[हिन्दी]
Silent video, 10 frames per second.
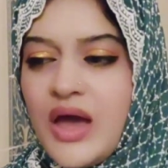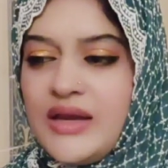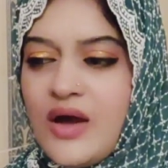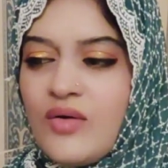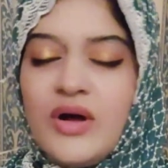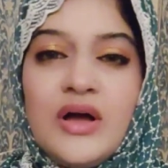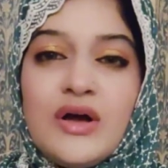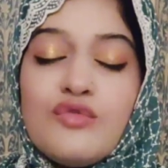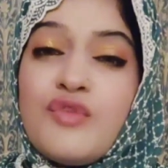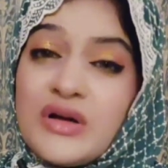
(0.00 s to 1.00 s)
एनी हाउ
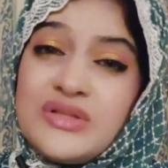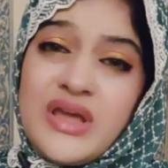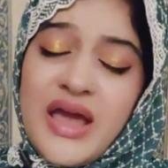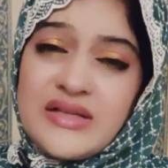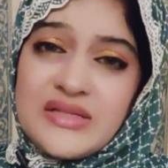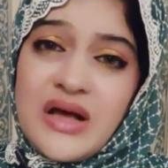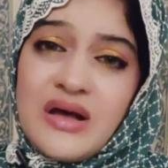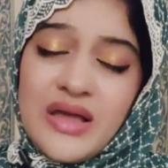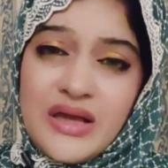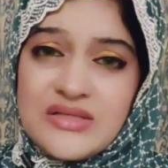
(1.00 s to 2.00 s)
वक्त ने ऐसा
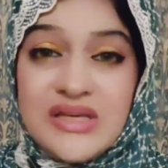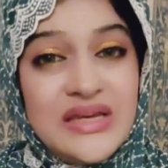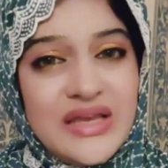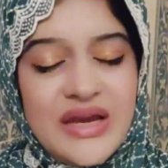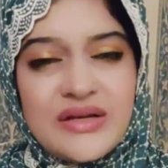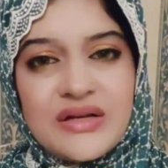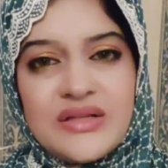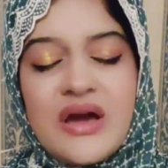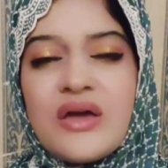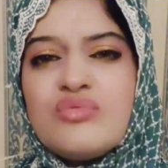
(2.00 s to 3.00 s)
एक सीन क्रिएट कर
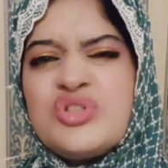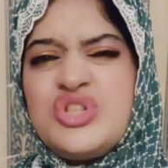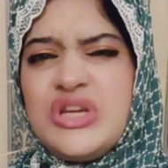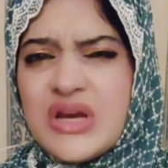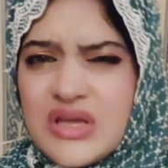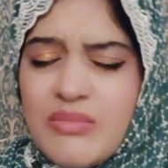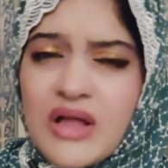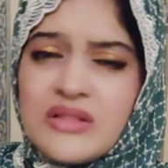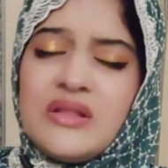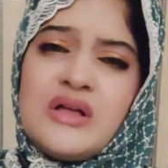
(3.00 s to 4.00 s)
दिया कि उस चीटर की
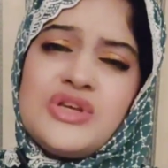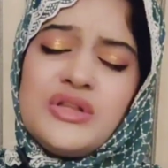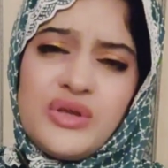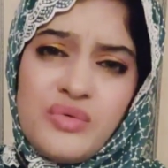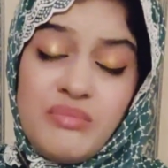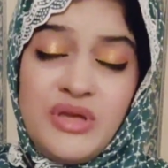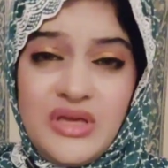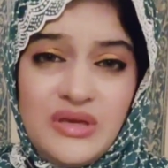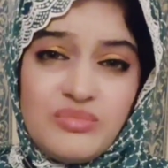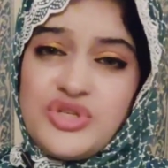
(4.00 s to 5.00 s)
बात ना चाहते हुए
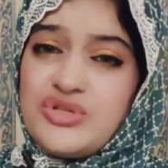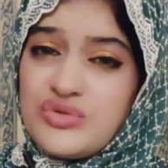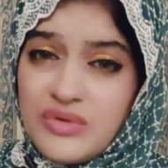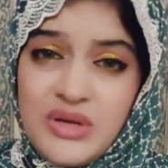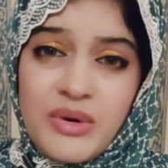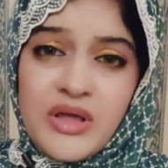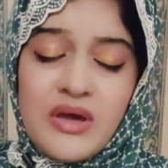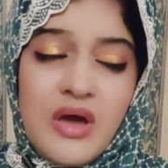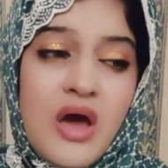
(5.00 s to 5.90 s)
भी मुझे सुननी पड़ी